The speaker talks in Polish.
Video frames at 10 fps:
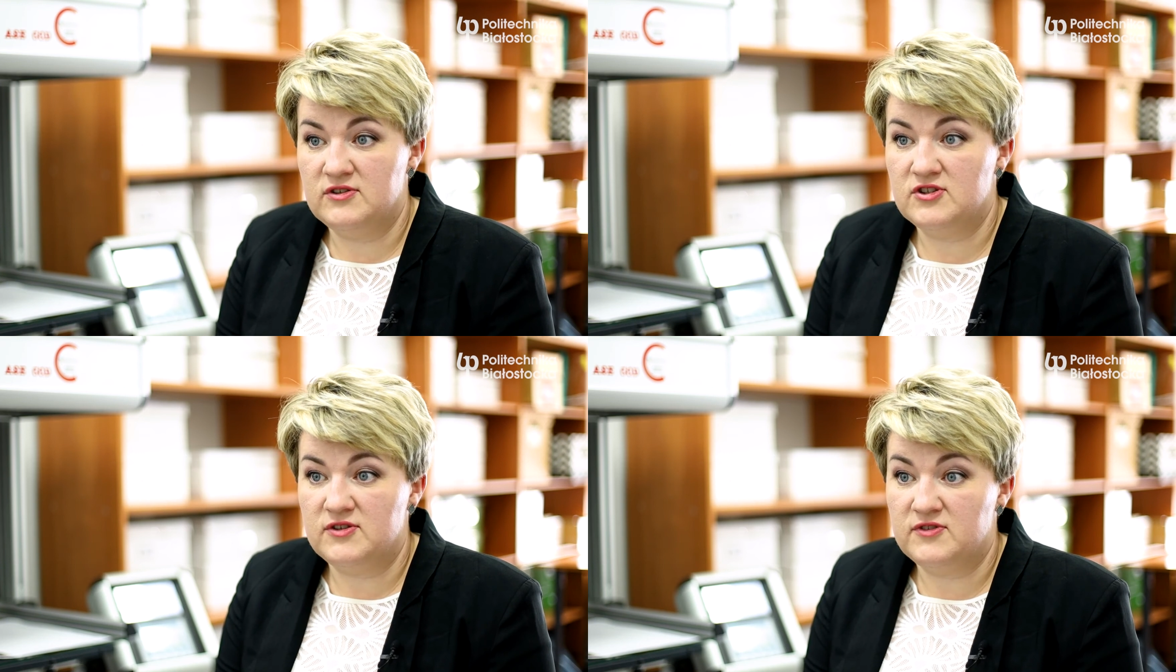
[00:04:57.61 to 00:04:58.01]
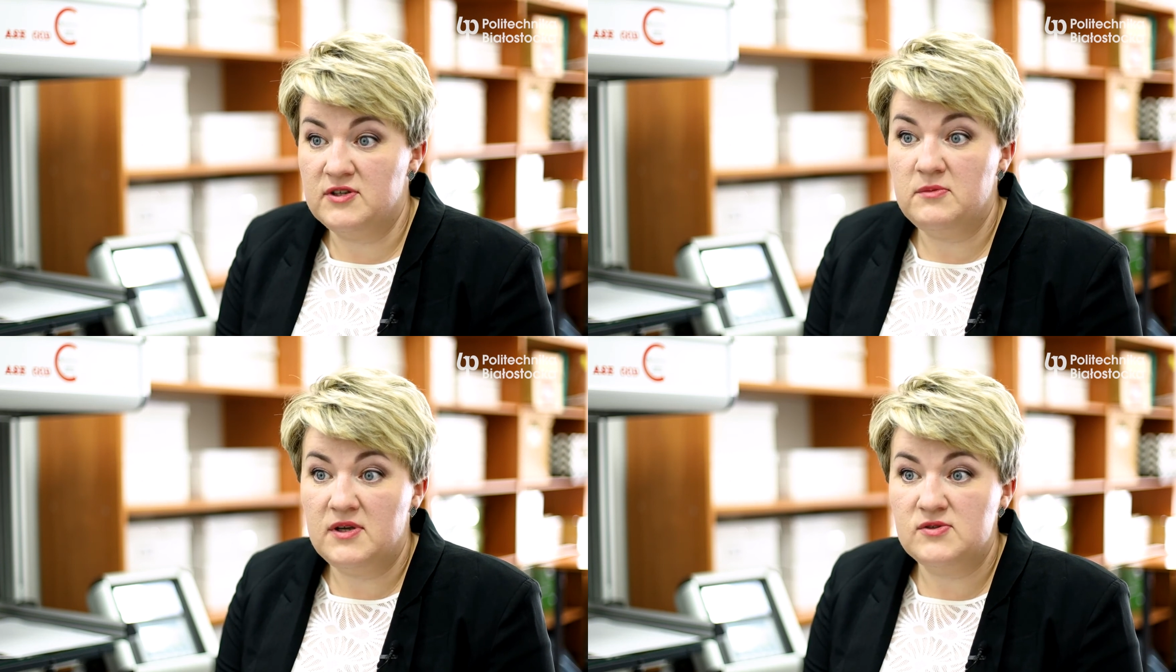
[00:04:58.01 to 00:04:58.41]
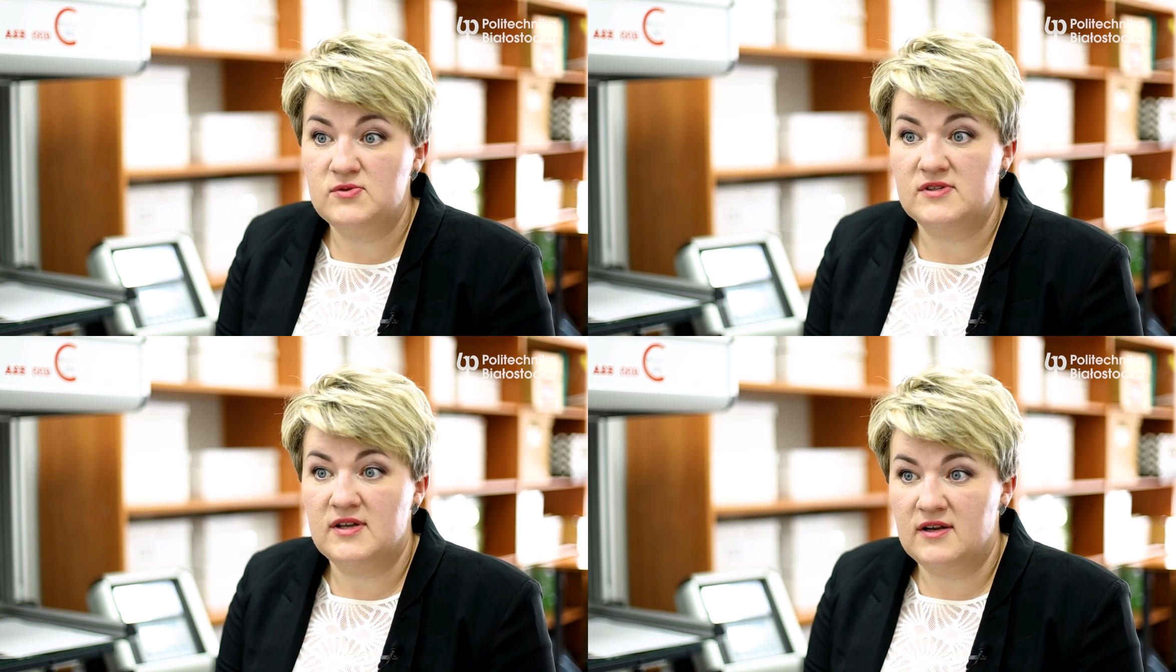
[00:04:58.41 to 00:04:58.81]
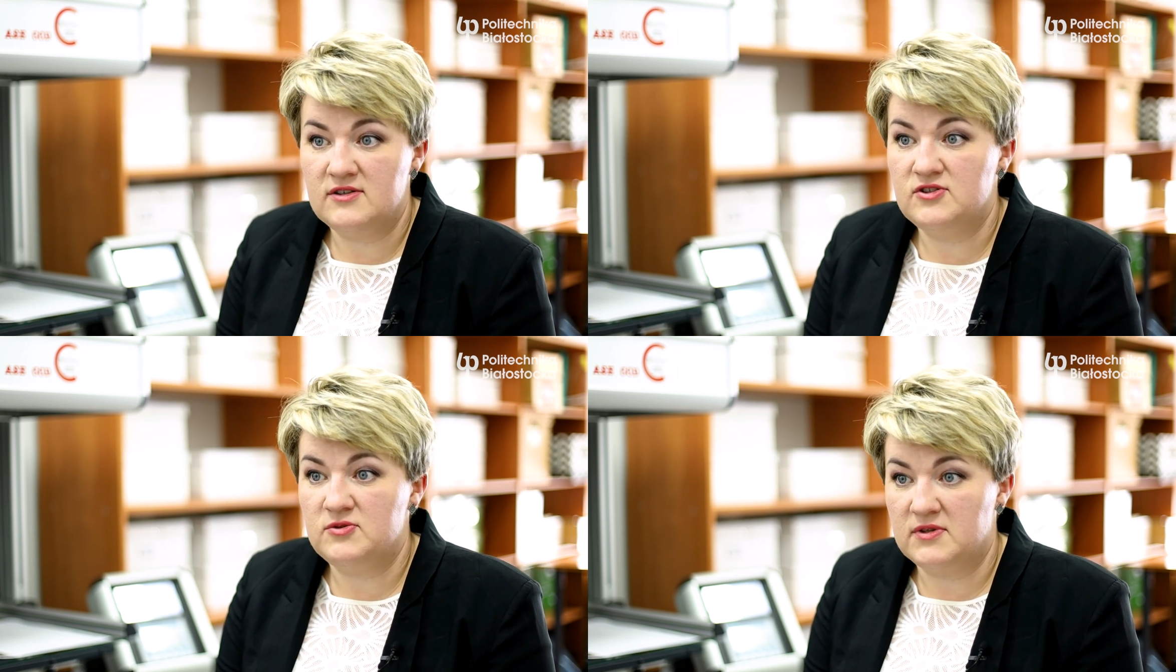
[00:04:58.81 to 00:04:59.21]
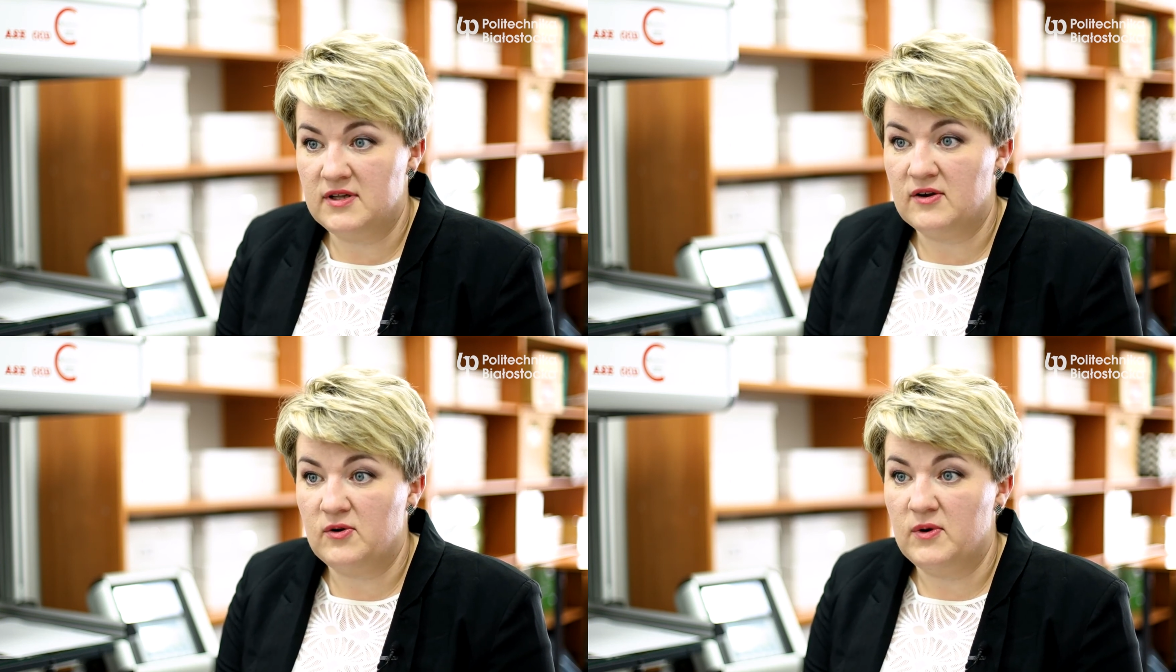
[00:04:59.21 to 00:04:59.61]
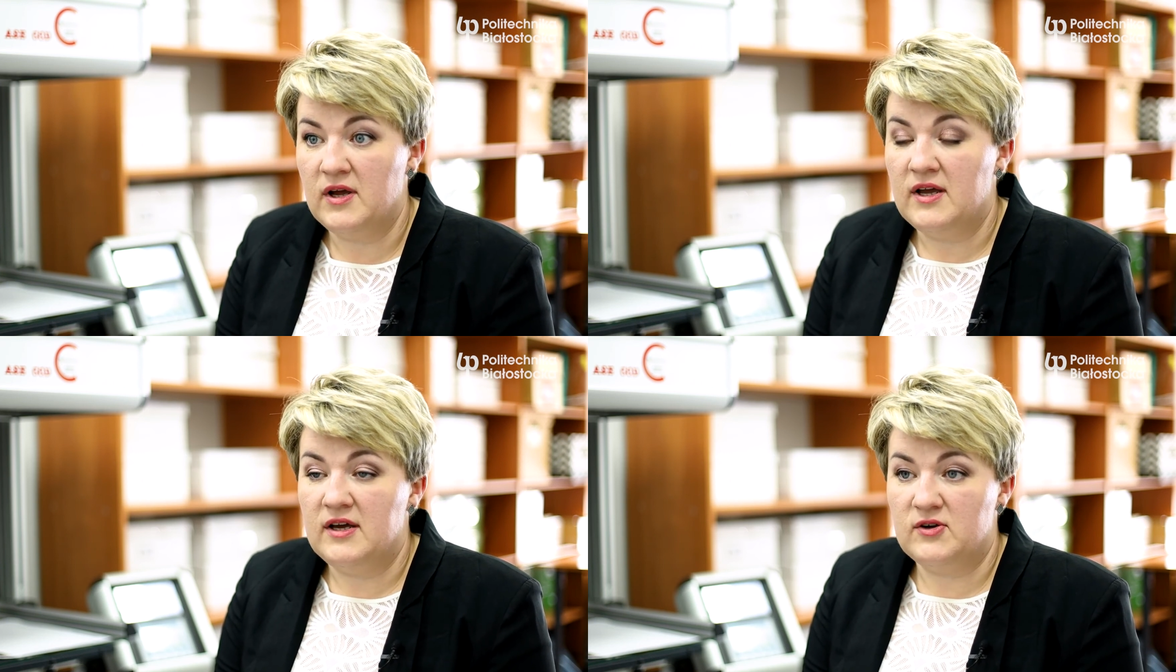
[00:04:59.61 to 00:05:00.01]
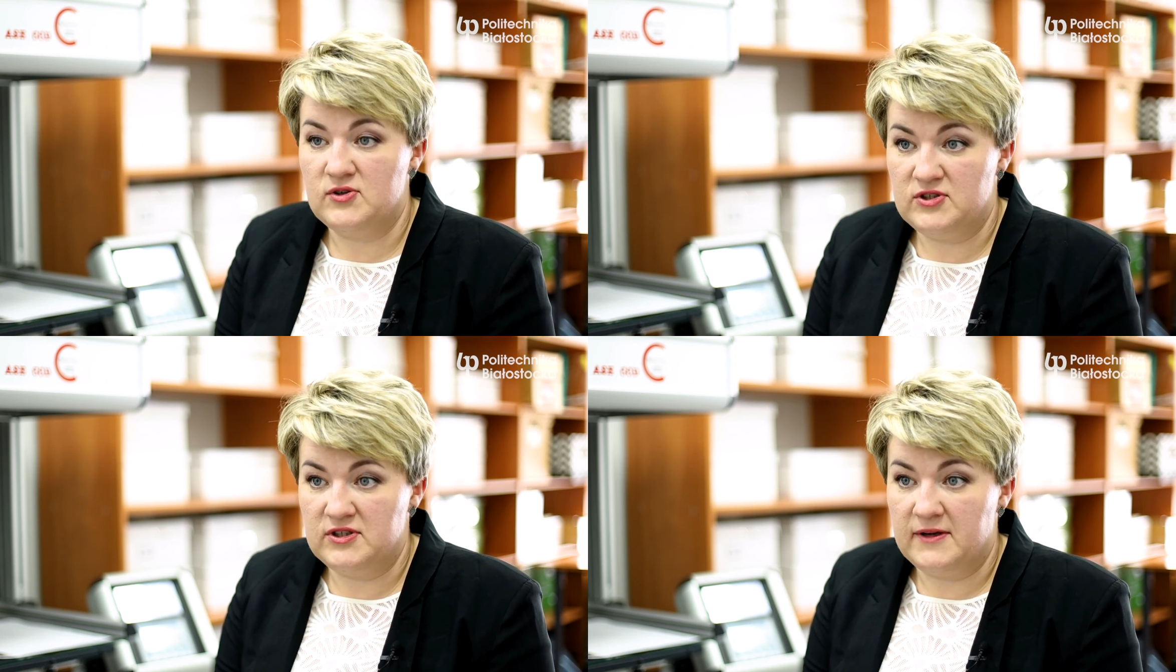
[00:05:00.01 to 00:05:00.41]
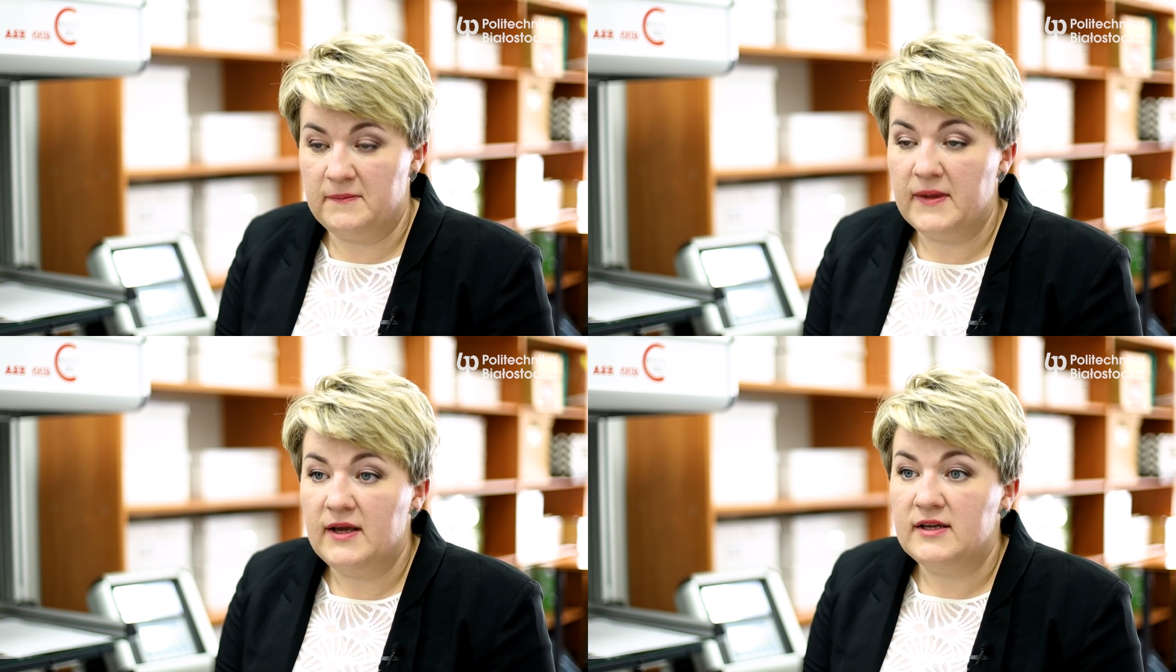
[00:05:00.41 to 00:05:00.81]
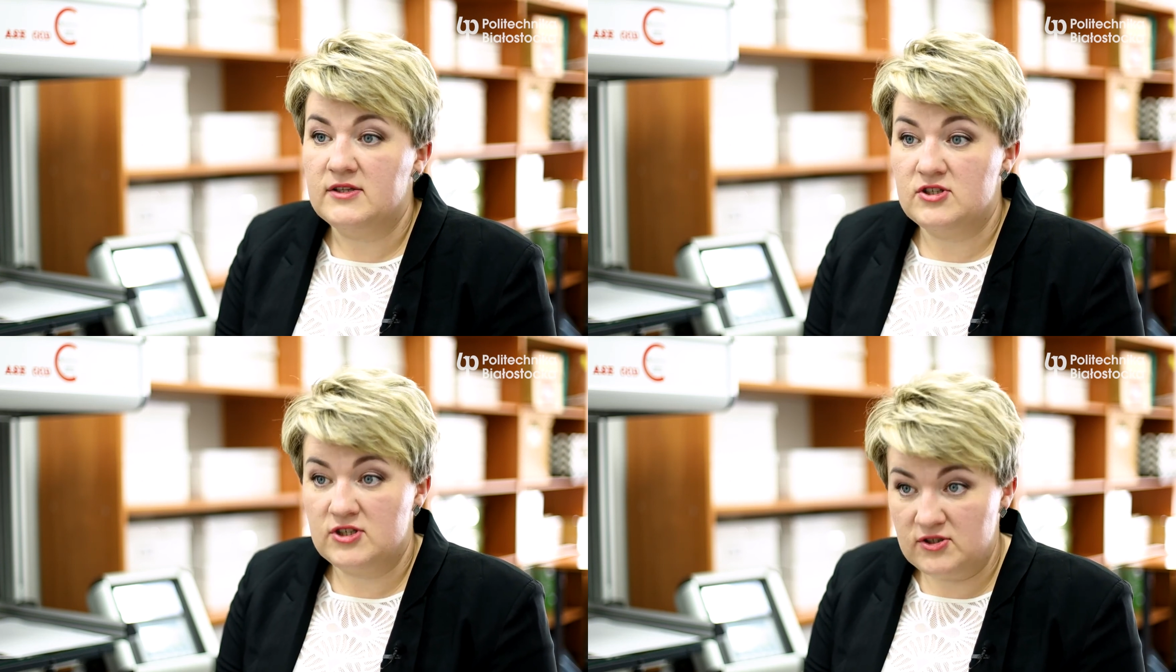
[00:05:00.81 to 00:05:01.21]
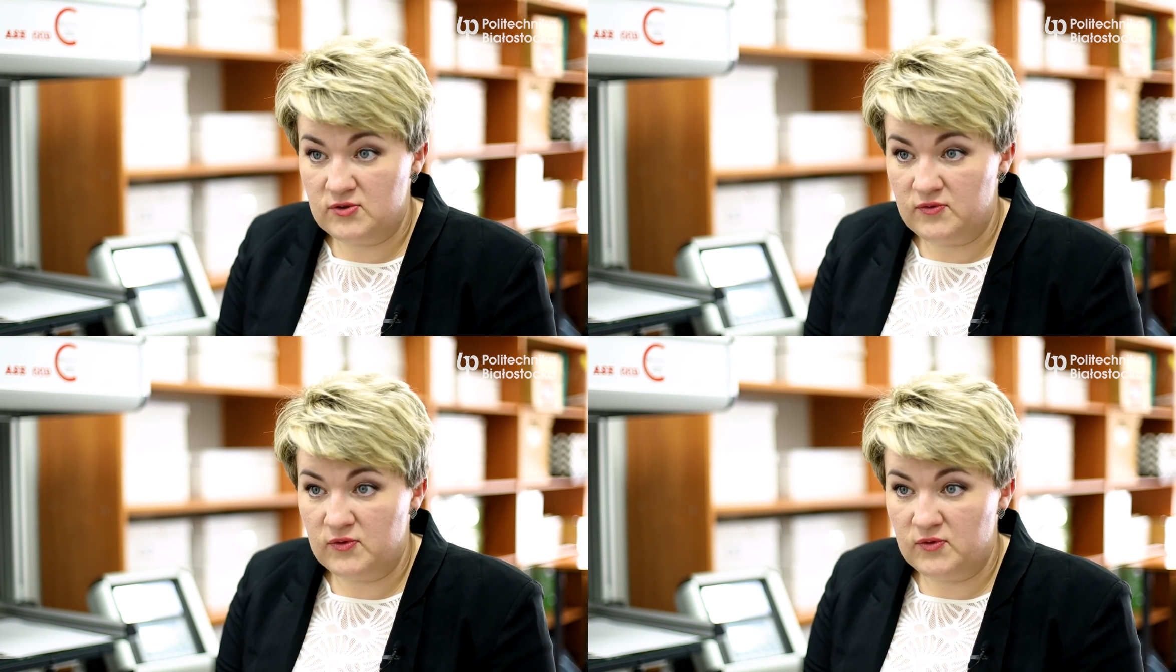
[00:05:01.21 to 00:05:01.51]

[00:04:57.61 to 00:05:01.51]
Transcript: że w tym miejscu znaleźliśmy taką roślinę. Trzecią